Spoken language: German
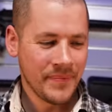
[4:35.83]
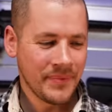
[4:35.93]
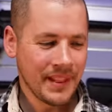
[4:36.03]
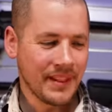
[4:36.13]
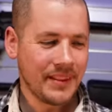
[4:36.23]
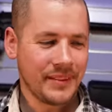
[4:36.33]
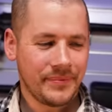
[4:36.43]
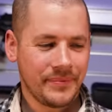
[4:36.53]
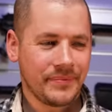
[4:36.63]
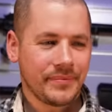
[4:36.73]
Und ich meine, das
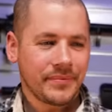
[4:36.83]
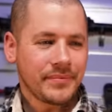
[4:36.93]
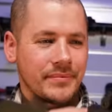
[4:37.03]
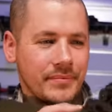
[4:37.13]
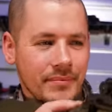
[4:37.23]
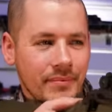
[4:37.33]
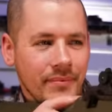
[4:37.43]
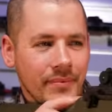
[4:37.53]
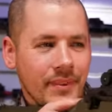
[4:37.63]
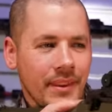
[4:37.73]
ist doch auch die Stelle, wo du
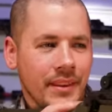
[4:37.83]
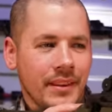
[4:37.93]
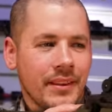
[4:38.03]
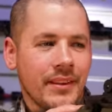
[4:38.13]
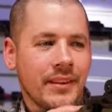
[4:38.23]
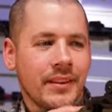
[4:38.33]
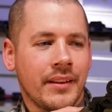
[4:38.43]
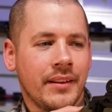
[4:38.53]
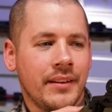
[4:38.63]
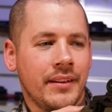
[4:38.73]
die ganze Zeit anfasst,
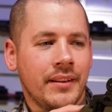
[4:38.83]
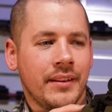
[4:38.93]
oder?